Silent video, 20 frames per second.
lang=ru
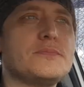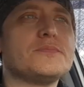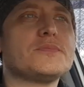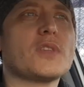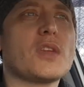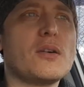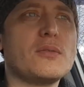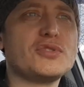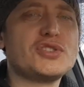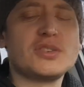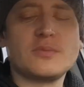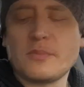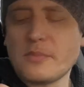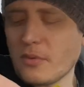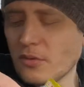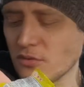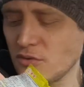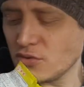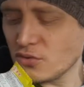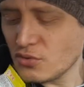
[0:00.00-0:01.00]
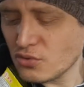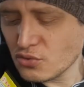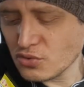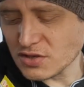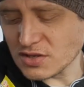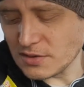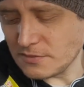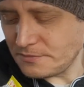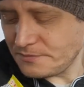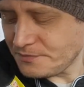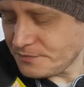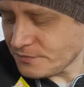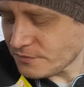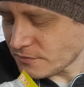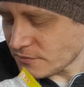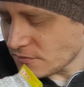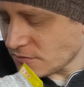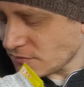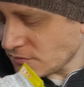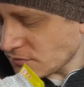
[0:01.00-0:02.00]
В общем, кукуруза.
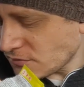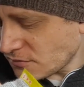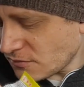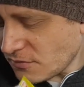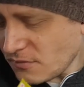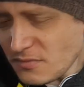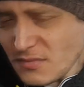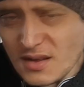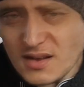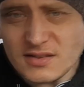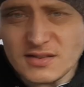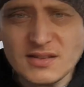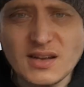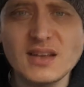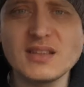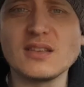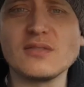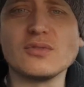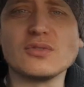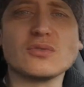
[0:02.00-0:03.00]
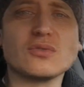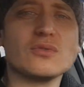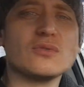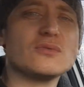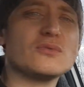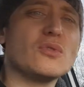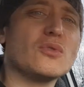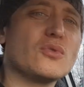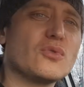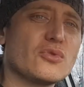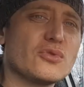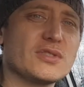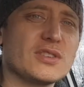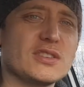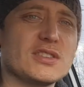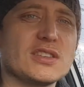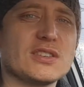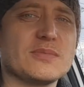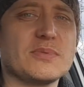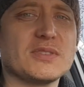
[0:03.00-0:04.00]
Знаете, вот кукуруза
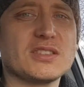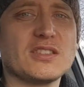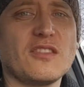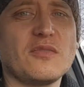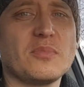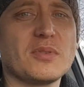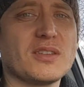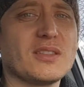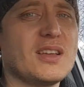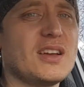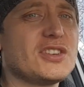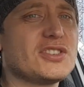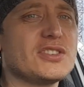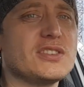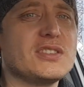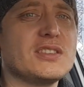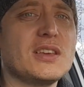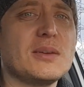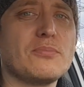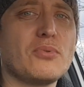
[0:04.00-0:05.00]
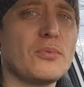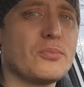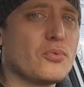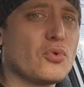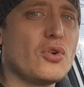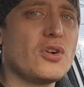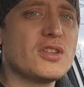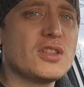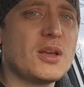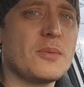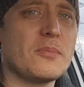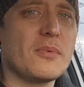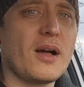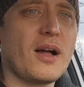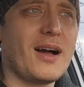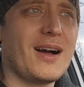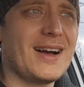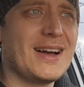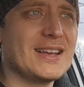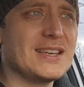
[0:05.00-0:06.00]
сейчас пошла в продаже не попкорном,
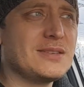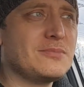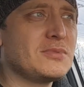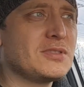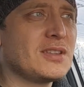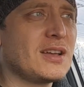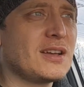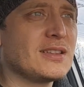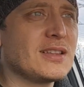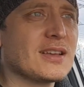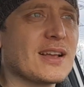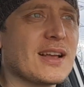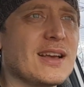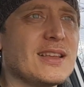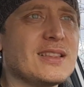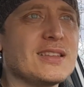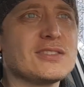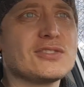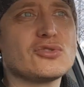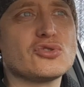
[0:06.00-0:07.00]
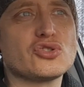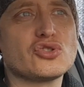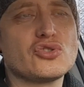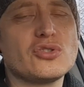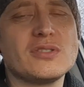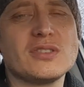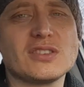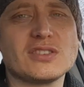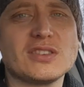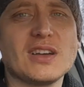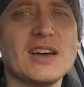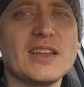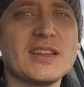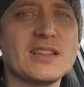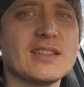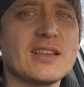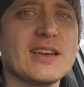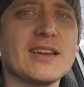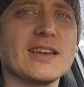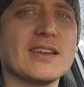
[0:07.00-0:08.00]
а именно она какая-то
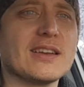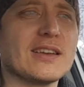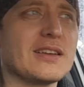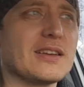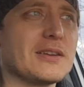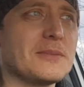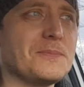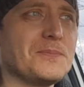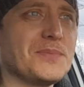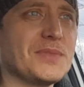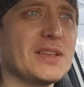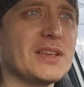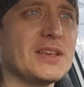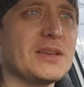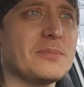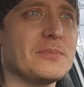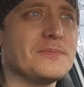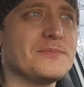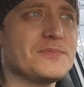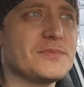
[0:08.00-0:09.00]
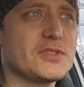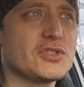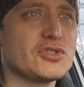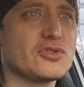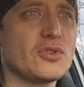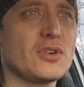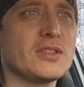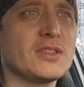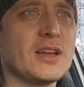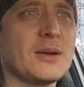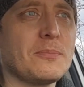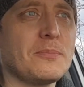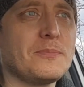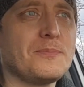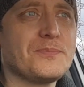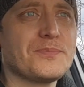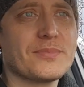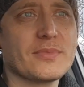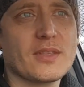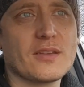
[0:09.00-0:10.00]
сушено-жареная и, и что она
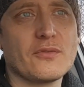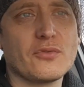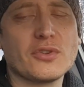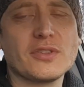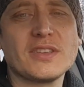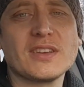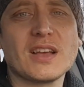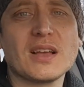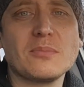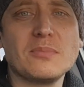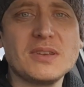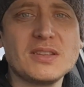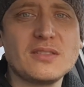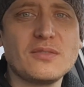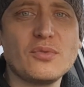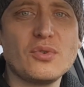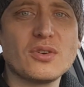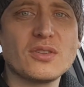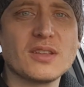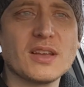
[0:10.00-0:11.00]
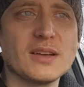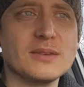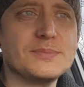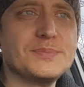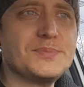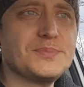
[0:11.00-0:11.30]
вроде как бы и твердая,